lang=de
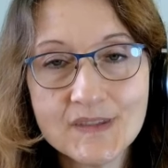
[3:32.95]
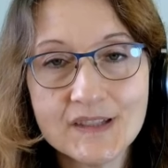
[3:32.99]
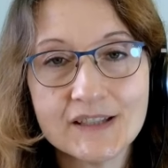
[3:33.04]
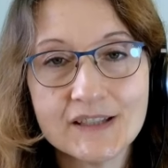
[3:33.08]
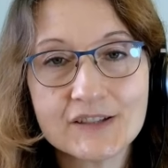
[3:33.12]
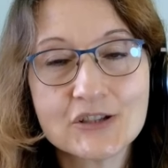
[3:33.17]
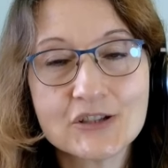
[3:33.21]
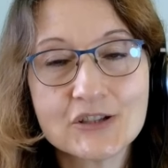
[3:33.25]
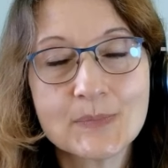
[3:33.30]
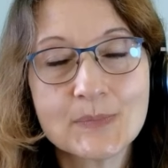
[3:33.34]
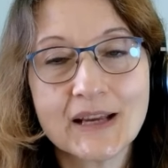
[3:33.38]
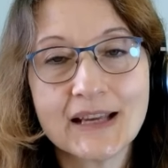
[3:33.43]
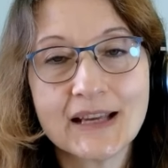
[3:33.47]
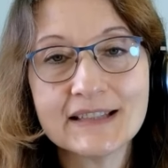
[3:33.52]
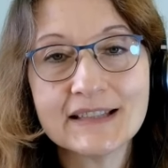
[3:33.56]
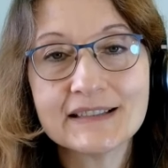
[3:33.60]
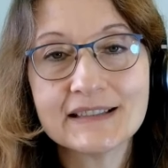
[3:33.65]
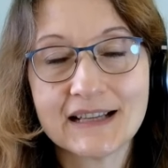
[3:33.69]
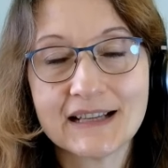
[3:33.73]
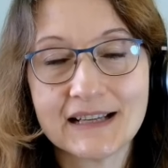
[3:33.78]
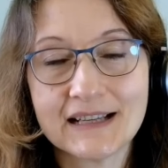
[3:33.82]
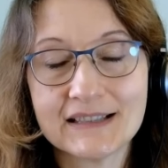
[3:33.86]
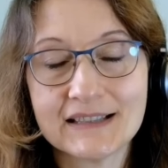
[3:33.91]

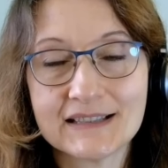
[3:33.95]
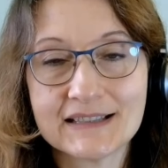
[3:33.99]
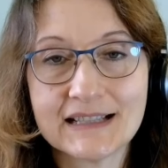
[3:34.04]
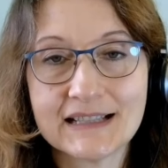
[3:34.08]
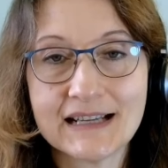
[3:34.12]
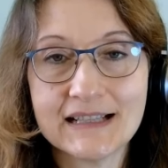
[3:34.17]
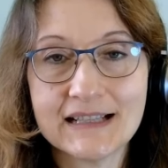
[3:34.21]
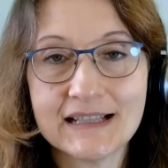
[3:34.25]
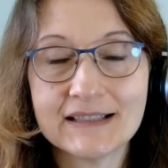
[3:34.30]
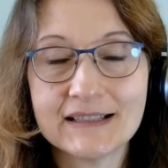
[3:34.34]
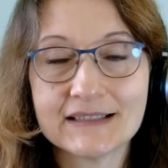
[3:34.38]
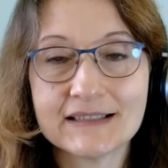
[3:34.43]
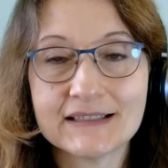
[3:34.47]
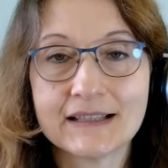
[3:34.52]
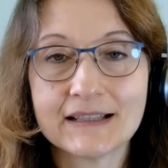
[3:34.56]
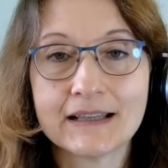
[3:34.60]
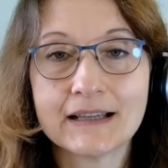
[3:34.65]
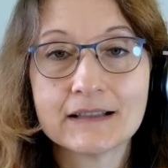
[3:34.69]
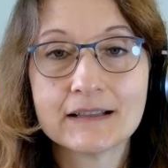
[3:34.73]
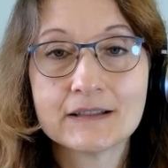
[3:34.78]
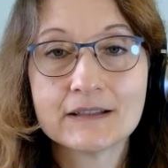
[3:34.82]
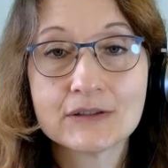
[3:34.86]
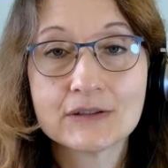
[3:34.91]
Entsprechend kann es sein, dass die
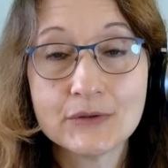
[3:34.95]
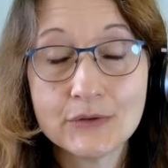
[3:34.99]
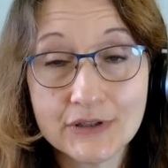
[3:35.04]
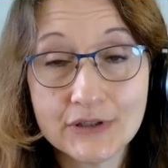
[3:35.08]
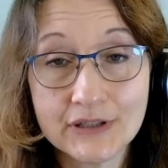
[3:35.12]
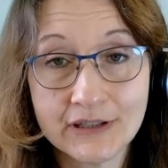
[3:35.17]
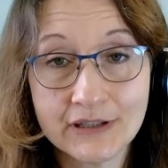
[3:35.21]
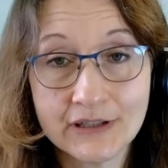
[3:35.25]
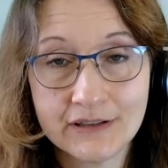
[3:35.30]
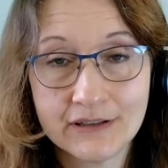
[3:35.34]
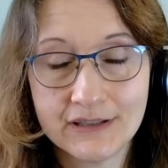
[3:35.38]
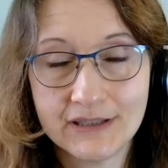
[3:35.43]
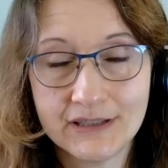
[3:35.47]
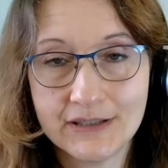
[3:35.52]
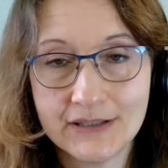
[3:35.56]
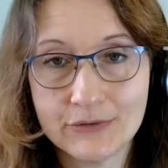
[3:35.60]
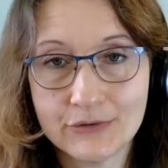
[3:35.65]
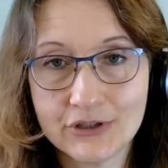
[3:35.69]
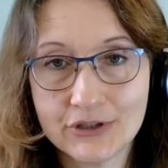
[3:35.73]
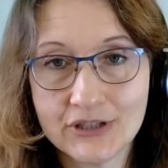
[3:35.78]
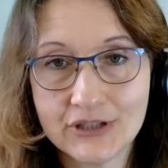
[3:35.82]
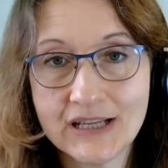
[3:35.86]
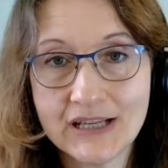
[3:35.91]
Reaktion nicht
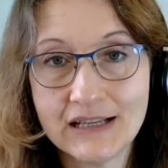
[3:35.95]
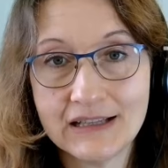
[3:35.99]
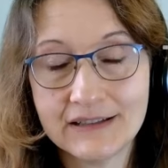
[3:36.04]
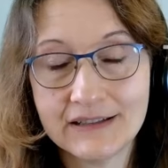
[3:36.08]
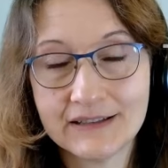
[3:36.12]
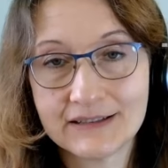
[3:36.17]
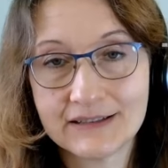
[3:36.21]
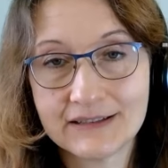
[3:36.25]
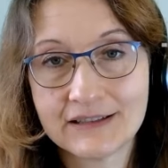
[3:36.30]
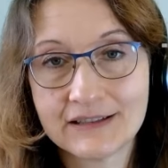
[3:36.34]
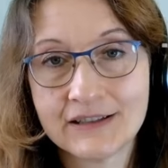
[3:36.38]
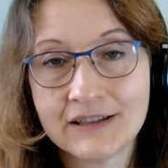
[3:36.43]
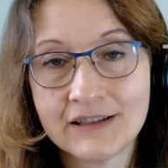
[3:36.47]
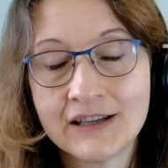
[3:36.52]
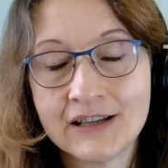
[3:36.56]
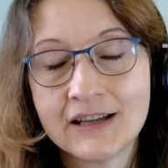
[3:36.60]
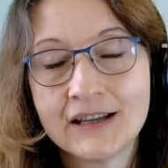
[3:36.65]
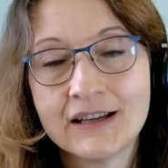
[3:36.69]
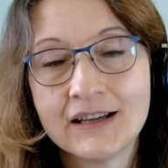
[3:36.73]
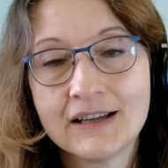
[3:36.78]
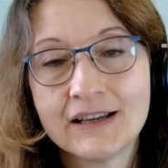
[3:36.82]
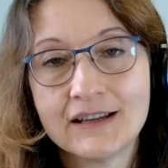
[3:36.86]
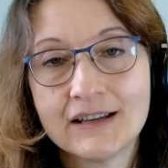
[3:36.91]
so schnell ist.
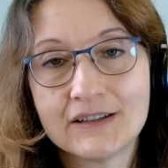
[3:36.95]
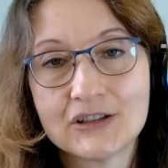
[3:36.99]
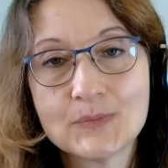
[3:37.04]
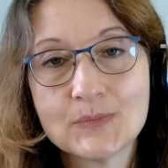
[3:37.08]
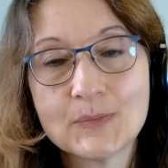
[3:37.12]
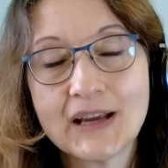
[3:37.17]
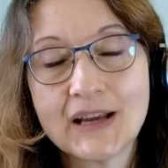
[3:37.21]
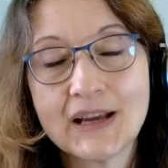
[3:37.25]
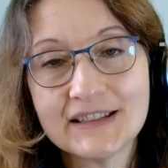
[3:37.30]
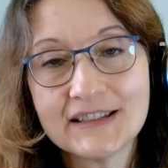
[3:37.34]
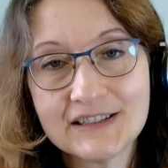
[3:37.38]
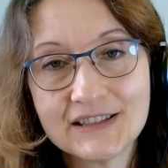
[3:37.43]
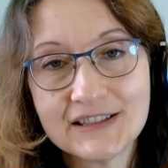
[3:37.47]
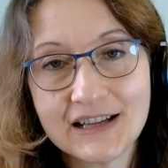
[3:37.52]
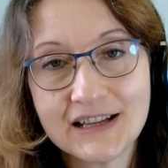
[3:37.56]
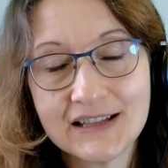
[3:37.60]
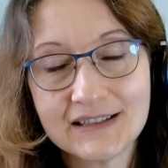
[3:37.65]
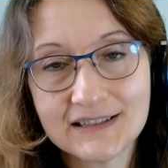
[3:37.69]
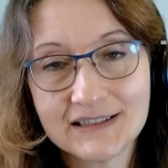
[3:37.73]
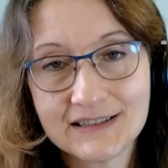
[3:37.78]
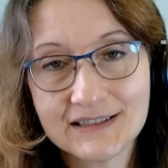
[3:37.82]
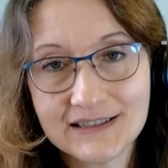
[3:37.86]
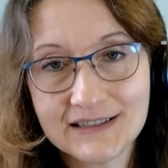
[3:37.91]
Entsprechend
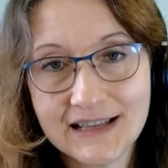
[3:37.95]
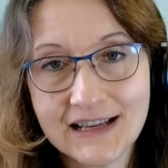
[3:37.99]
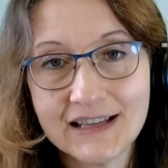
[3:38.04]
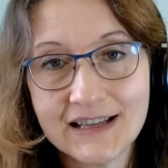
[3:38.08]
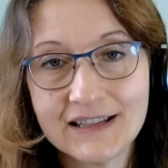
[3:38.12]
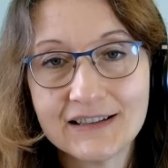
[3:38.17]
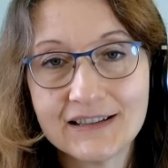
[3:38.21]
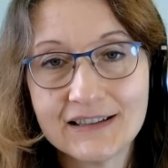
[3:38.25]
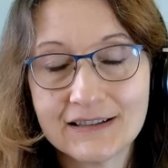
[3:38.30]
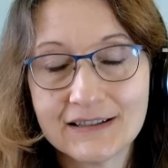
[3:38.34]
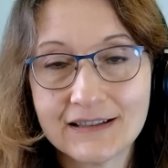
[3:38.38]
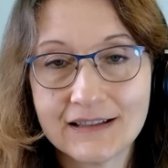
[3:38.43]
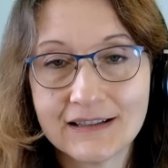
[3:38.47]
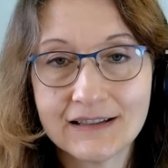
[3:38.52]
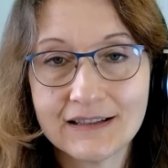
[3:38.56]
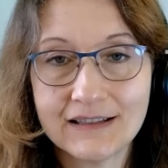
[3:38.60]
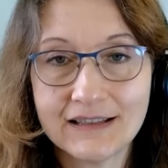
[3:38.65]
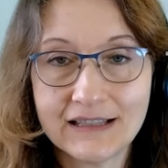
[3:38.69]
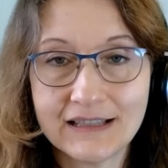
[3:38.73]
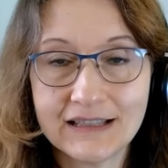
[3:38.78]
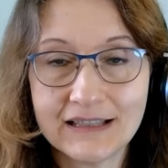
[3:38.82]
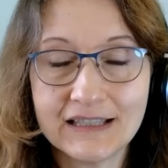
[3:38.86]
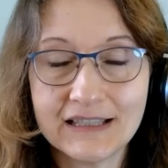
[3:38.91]
kann es sein, dass dann
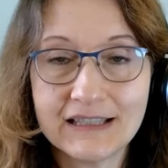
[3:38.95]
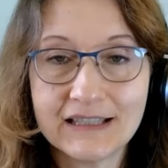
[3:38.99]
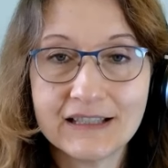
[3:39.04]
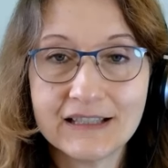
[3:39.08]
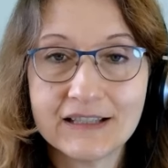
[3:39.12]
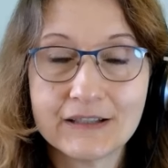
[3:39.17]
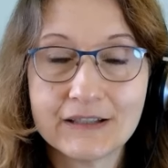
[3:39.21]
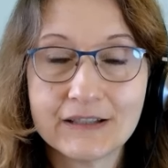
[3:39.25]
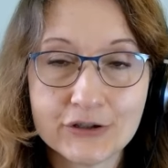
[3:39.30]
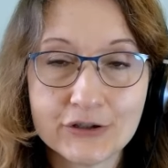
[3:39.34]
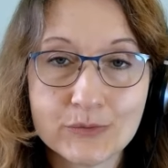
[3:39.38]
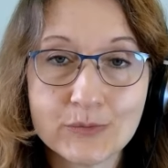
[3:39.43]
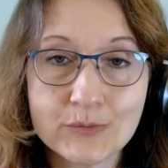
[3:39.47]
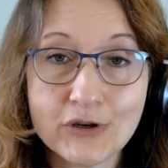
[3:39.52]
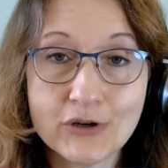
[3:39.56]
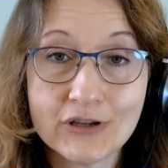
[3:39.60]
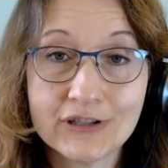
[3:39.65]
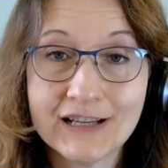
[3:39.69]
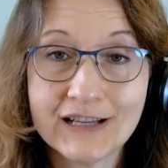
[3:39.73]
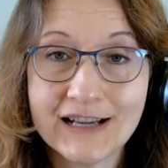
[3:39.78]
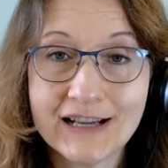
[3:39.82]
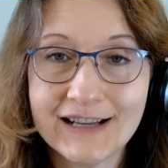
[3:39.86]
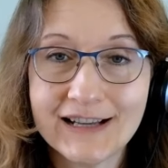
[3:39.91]
derjenige, der
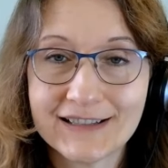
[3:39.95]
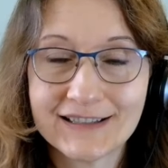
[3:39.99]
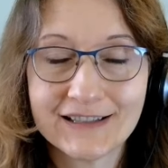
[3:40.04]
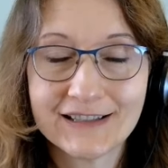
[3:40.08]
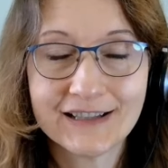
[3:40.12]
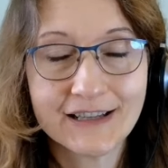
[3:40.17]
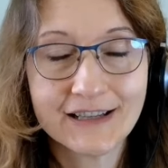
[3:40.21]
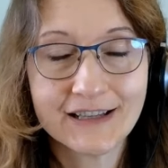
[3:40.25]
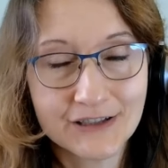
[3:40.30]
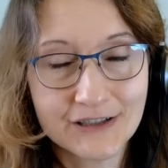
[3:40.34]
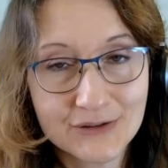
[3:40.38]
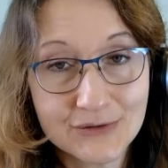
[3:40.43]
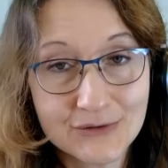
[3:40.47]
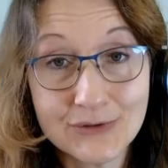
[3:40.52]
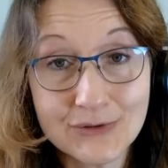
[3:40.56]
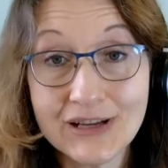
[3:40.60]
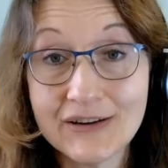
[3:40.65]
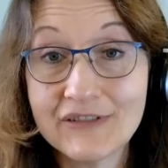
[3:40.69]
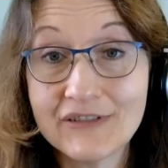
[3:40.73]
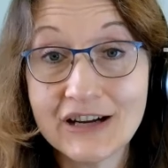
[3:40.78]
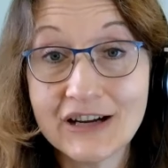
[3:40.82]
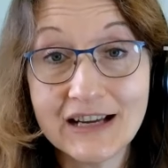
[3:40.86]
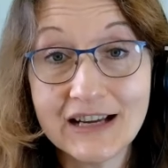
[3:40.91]
gesprochen hat, eine Reaktion
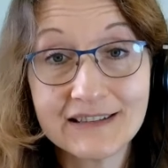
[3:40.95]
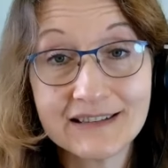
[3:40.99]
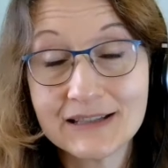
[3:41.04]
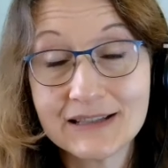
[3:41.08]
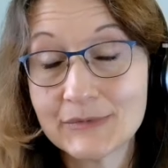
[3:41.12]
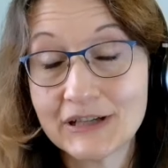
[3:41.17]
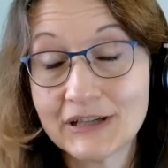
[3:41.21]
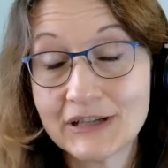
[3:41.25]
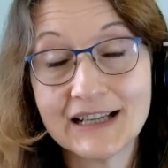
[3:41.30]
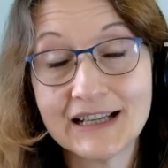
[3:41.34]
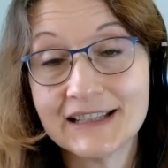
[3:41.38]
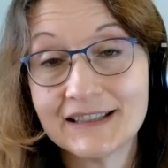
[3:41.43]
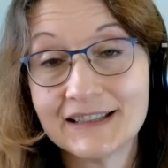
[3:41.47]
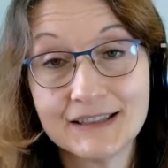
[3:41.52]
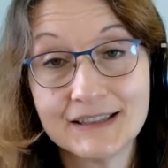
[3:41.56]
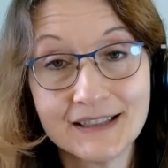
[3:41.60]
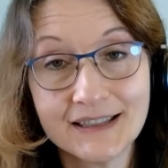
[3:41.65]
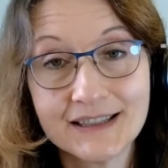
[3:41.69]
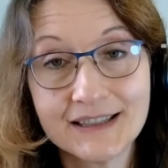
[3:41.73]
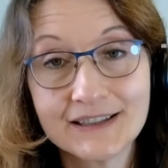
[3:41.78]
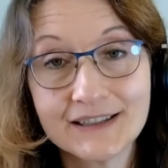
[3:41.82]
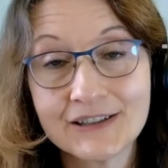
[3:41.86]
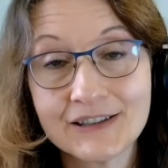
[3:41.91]
erwartet, aber keine
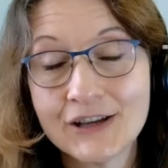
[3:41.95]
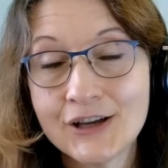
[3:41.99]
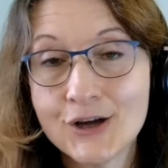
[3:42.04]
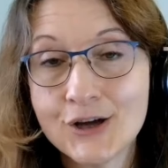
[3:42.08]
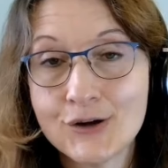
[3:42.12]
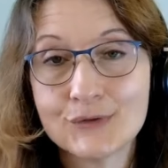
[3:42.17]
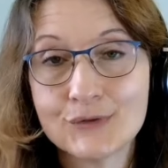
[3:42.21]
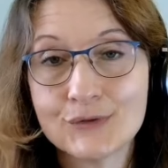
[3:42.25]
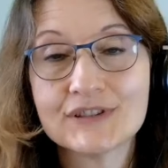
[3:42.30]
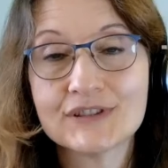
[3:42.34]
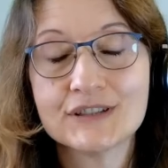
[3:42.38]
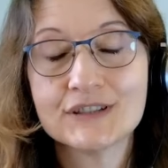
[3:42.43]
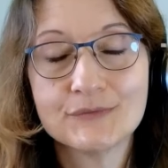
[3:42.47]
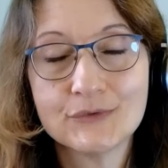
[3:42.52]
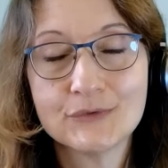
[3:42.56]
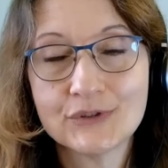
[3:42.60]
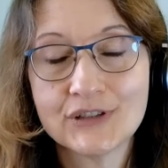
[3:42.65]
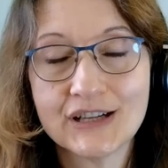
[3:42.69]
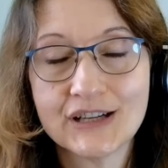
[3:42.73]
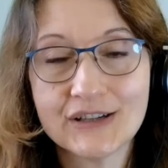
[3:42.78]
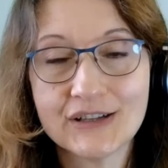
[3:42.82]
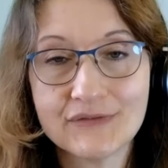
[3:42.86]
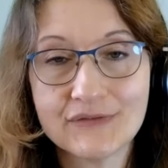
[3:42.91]
kriegt und sich
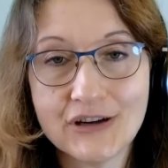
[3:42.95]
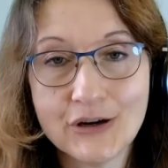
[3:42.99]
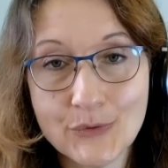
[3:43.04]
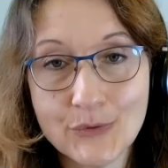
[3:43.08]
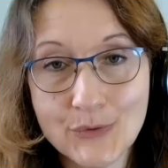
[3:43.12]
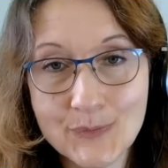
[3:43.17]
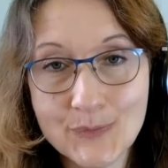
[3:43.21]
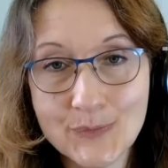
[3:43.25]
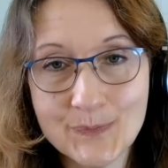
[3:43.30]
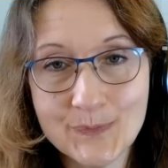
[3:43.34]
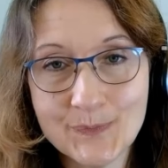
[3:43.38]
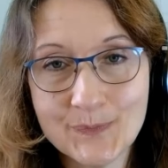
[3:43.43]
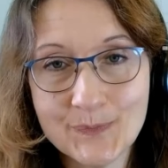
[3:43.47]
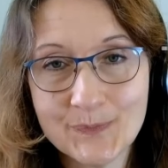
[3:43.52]
wundert, warum.